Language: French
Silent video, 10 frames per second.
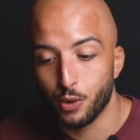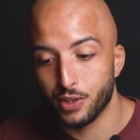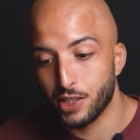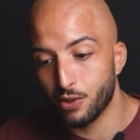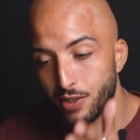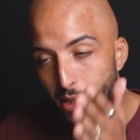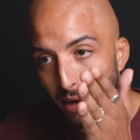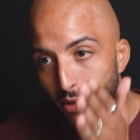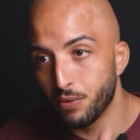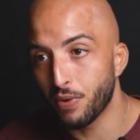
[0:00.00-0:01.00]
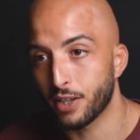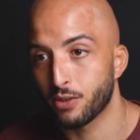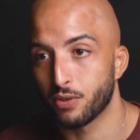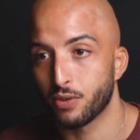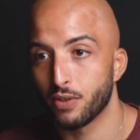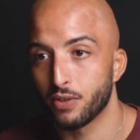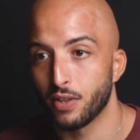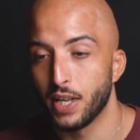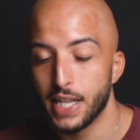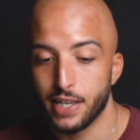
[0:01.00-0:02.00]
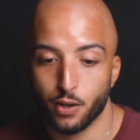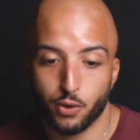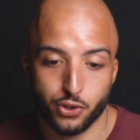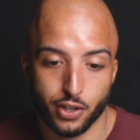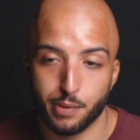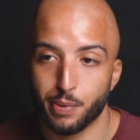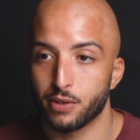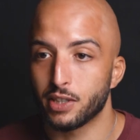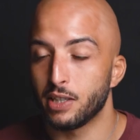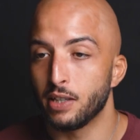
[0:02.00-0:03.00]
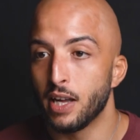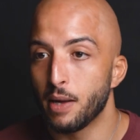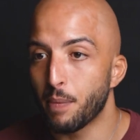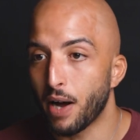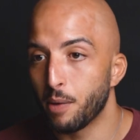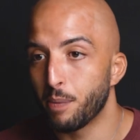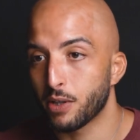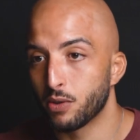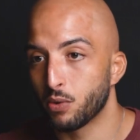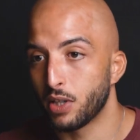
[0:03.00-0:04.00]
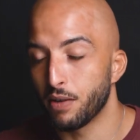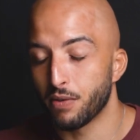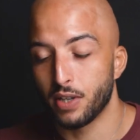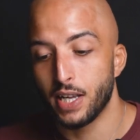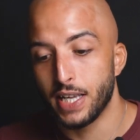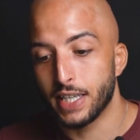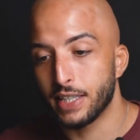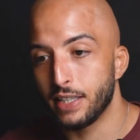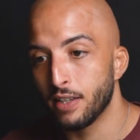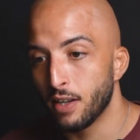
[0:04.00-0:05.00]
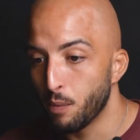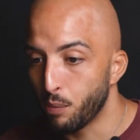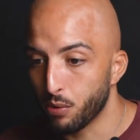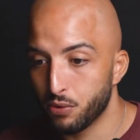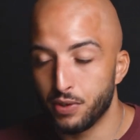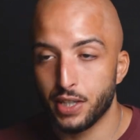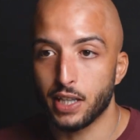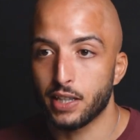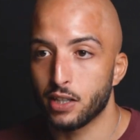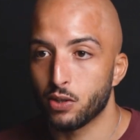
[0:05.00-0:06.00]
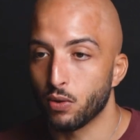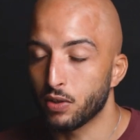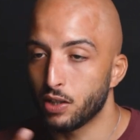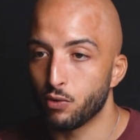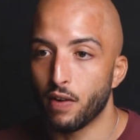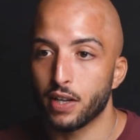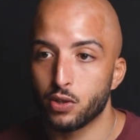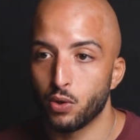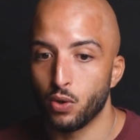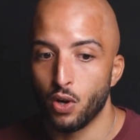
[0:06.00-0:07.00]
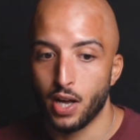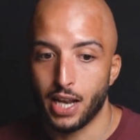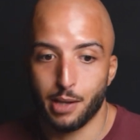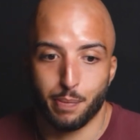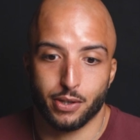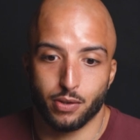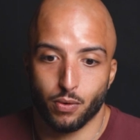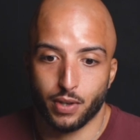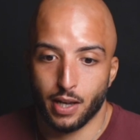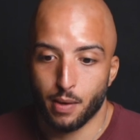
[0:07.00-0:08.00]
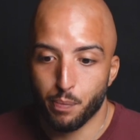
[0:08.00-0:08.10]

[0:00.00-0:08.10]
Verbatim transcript: Une décision, ça prend une fraction de seconde. Et un closer, c'est une personne qui prend une personne au téléphone et qui pose une série de questions, qui voit avec la personne, OK,